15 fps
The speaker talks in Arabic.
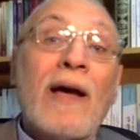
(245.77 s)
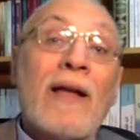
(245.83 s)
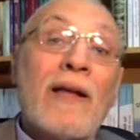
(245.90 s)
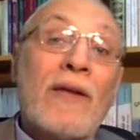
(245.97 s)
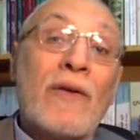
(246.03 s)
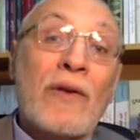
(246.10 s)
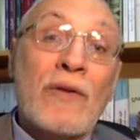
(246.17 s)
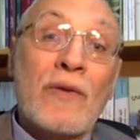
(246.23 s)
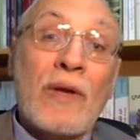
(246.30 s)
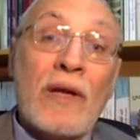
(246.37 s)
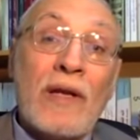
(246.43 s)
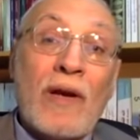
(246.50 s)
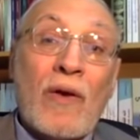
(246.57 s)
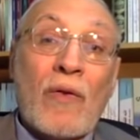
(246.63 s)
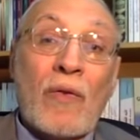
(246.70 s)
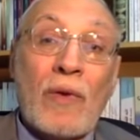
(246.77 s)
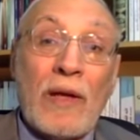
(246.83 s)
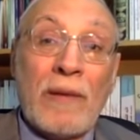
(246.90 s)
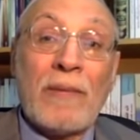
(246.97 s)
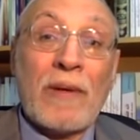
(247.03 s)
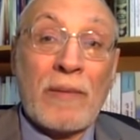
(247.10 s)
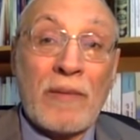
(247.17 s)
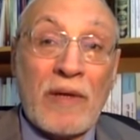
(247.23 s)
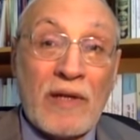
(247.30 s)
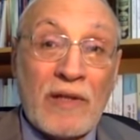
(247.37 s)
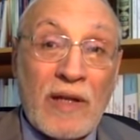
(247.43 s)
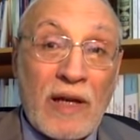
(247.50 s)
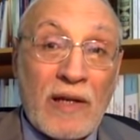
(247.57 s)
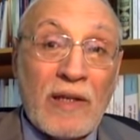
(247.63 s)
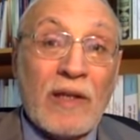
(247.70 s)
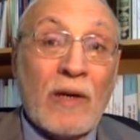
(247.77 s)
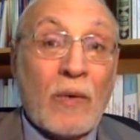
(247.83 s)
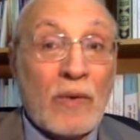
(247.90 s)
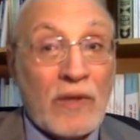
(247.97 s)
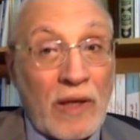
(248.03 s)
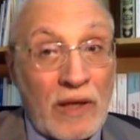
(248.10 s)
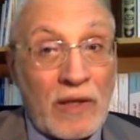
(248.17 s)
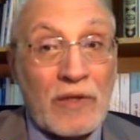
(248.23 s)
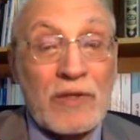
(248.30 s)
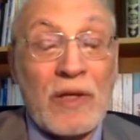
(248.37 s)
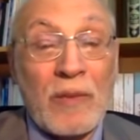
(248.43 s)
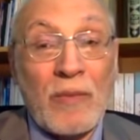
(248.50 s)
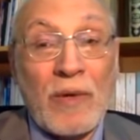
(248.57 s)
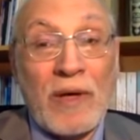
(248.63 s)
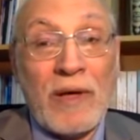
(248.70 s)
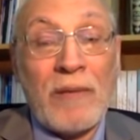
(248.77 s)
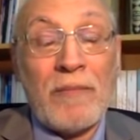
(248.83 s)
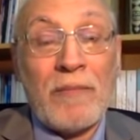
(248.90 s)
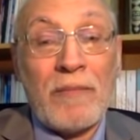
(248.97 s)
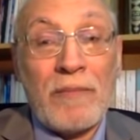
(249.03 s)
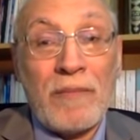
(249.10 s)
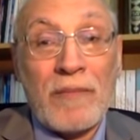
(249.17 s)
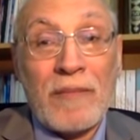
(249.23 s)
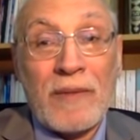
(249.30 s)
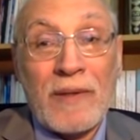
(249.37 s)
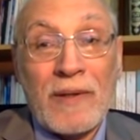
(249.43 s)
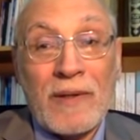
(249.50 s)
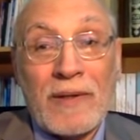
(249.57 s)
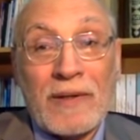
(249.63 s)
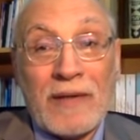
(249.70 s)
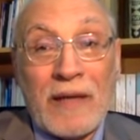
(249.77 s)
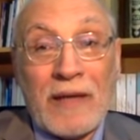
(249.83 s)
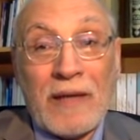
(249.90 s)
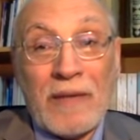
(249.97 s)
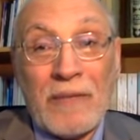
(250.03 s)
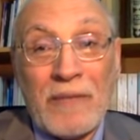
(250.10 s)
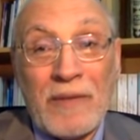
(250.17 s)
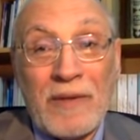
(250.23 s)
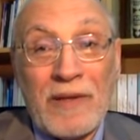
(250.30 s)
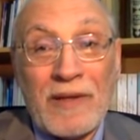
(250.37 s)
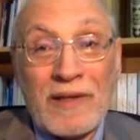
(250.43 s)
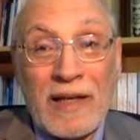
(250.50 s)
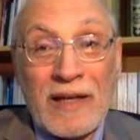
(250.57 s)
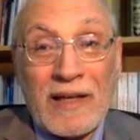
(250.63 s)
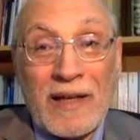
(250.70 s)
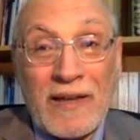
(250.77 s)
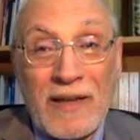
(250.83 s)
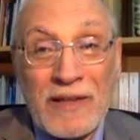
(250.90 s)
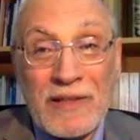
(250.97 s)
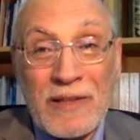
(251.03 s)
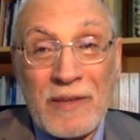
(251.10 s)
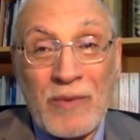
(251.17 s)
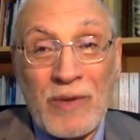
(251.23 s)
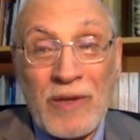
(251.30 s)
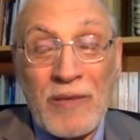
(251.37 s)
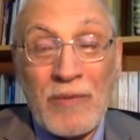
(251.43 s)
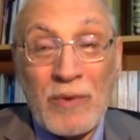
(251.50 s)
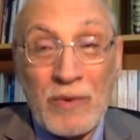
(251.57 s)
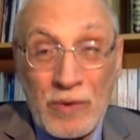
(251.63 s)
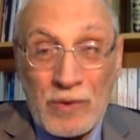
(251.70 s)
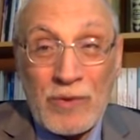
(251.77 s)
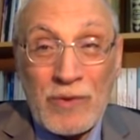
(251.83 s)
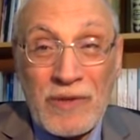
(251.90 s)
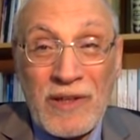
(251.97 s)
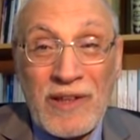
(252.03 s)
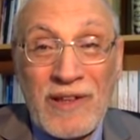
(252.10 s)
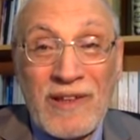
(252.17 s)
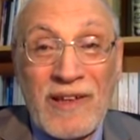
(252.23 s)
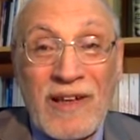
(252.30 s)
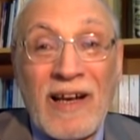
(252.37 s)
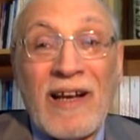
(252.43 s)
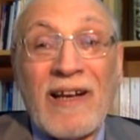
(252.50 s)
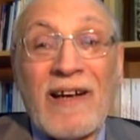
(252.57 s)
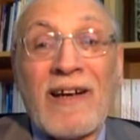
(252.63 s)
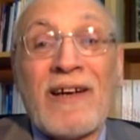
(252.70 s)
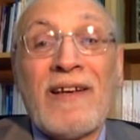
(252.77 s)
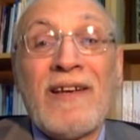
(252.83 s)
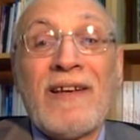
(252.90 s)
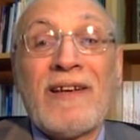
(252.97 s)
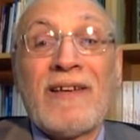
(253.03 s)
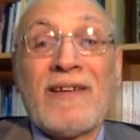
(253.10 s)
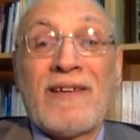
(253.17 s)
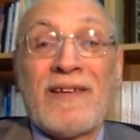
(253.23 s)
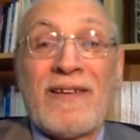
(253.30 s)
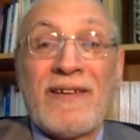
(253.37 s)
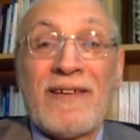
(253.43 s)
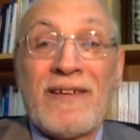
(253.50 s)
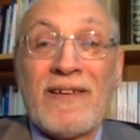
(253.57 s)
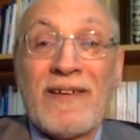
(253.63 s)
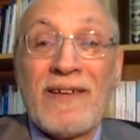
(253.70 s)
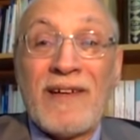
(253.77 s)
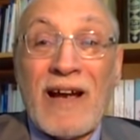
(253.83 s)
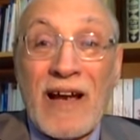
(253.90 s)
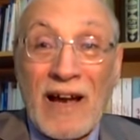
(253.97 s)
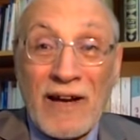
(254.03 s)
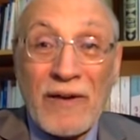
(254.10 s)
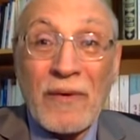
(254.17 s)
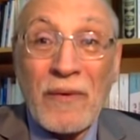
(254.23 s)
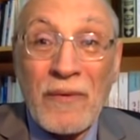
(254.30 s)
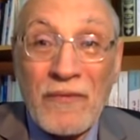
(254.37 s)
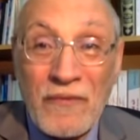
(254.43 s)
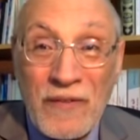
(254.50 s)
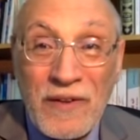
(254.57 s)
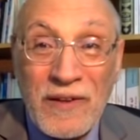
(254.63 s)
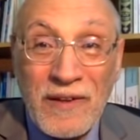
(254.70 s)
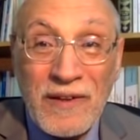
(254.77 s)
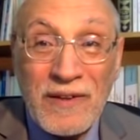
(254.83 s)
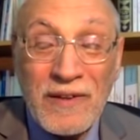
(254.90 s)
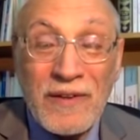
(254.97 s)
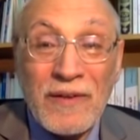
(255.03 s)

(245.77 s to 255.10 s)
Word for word: يريدون أن يأخذوا العبر من التاريخ والتاريخ شيء مهم طيب التاريخ هذا شيء مهم ادرسوه جيدا على الأقل حققوا فيه